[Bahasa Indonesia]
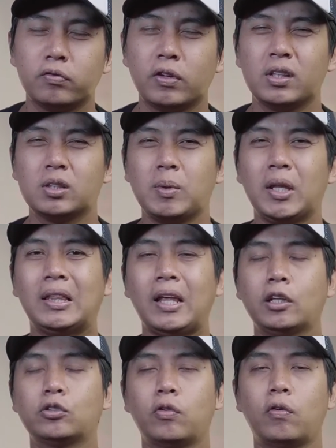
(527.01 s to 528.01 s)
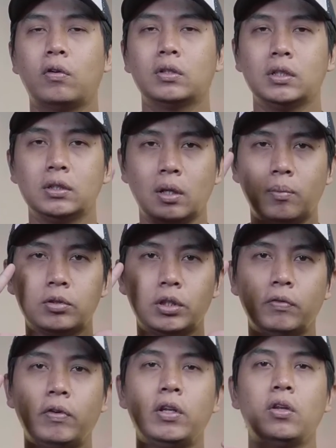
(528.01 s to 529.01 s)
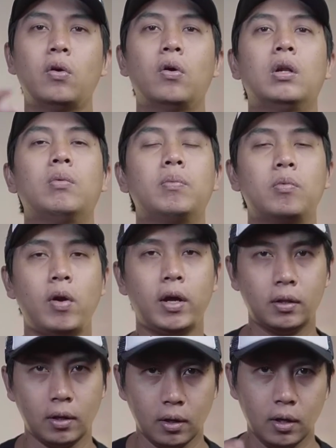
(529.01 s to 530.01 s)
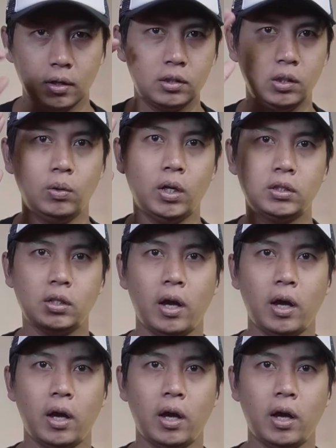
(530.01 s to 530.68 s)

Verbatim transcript: Farisman thanks for watching stay positive and your daily brighter see you next